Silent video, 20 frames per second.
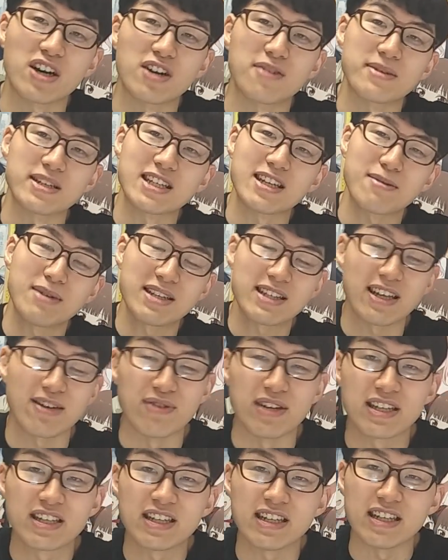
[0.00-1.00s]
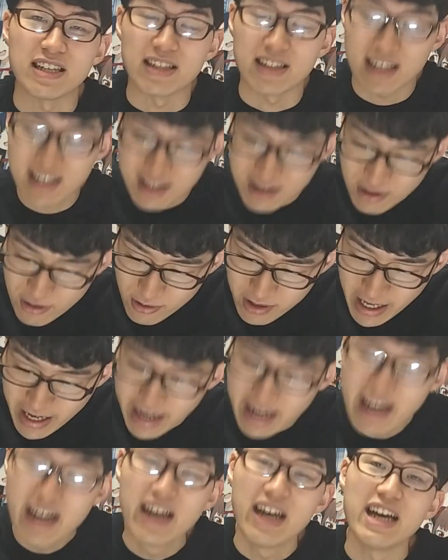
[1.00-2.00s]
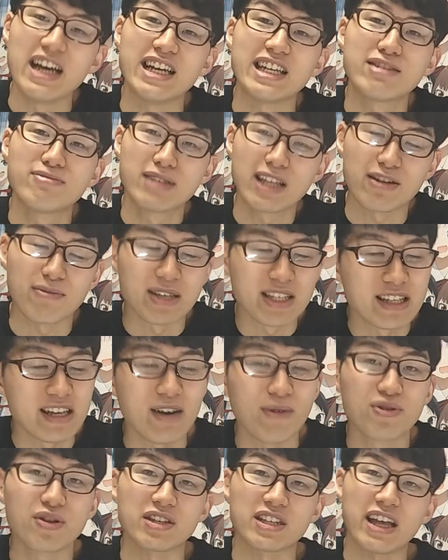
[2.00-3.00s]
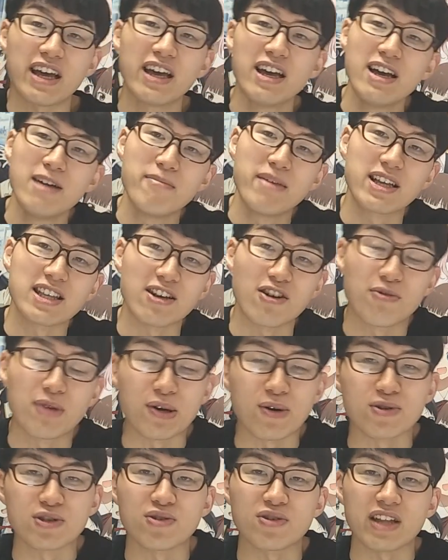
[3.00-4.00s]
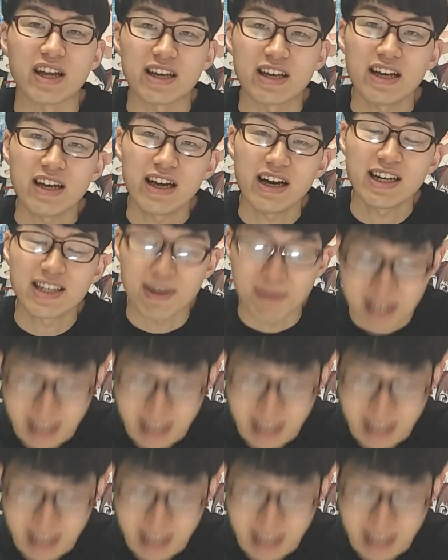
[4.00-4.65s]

のお待ちしております。大嬉しいです。ということで、えー、締めたいと思います。えー、本当ですね、皆さん、このご視聴いただき、ありがとうございま